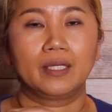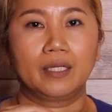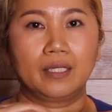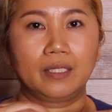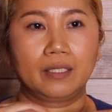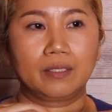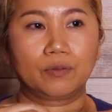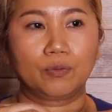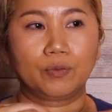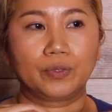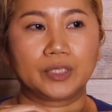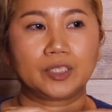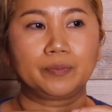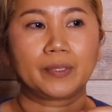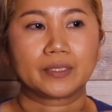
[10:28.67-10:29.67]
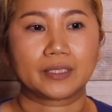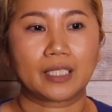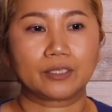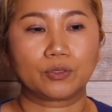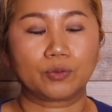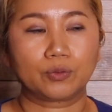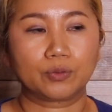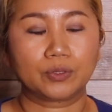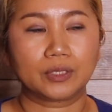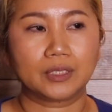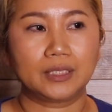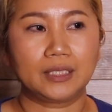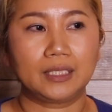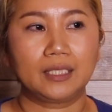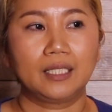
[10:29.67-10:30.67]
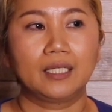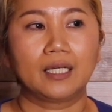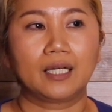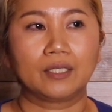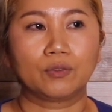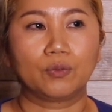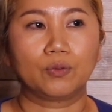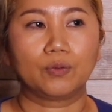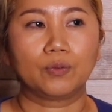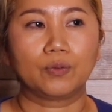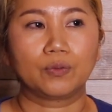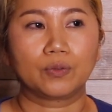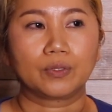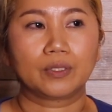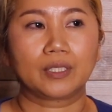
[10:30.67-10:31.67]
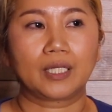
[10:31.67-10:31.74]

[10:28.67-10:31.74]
えーと、一番最初にあの